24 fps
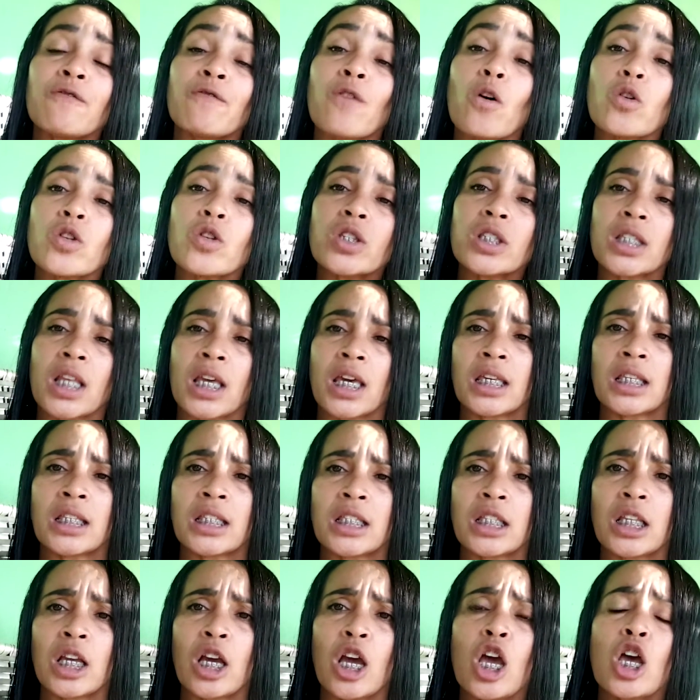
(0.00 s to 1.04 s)

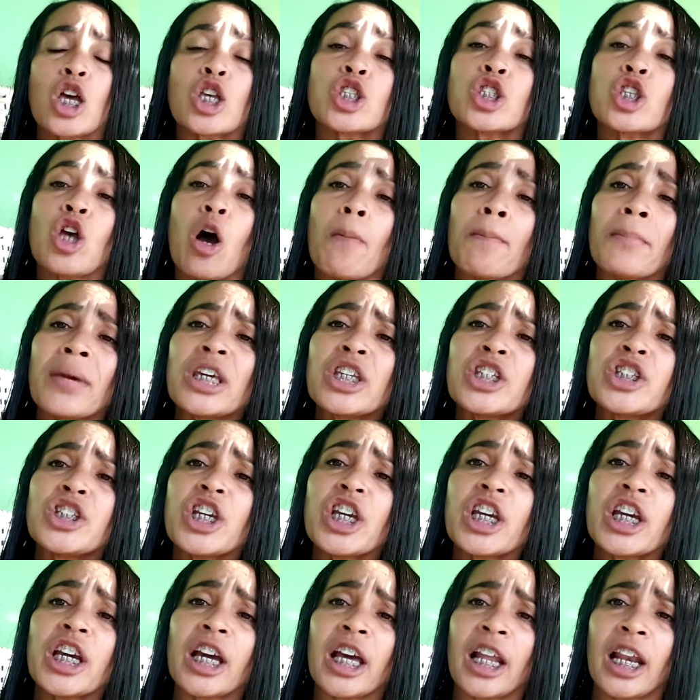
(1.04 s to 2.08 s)
vocês.
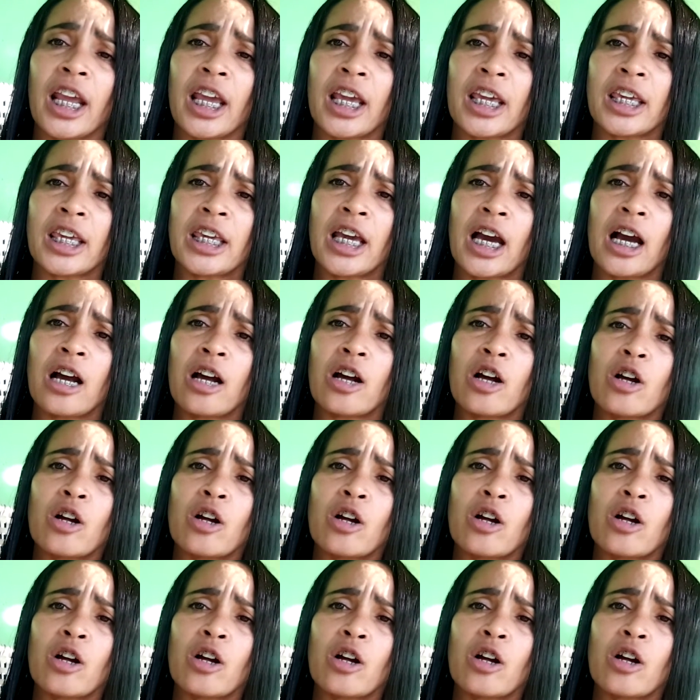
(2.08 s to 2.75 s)
Somente creia.